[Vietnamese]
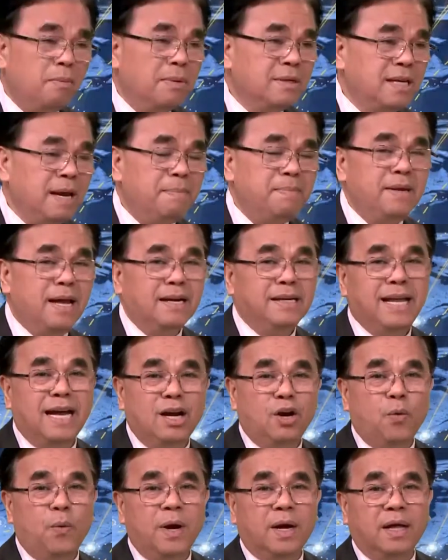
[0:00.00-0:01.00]
mà chấp nhận nhân
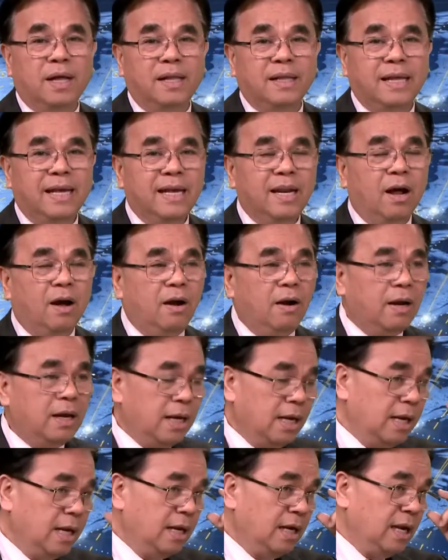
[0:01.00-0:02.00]
quyền thì cái đó
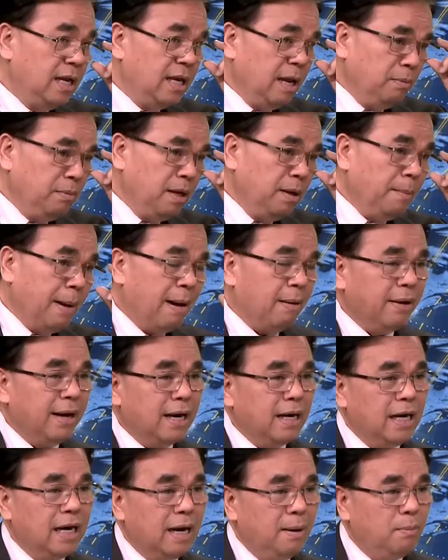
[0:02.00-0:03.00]
là giống như bảo
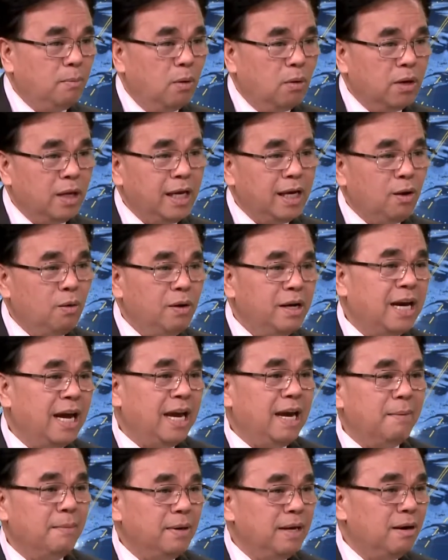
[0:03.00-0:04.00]
rằng là một cái con
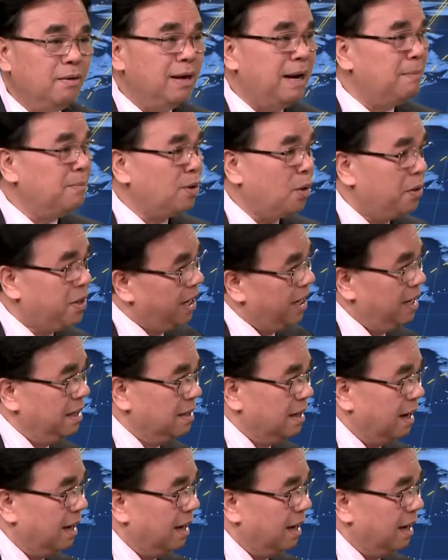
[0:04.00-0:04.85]
khỉ mà đừng có làm trò khỉ nữa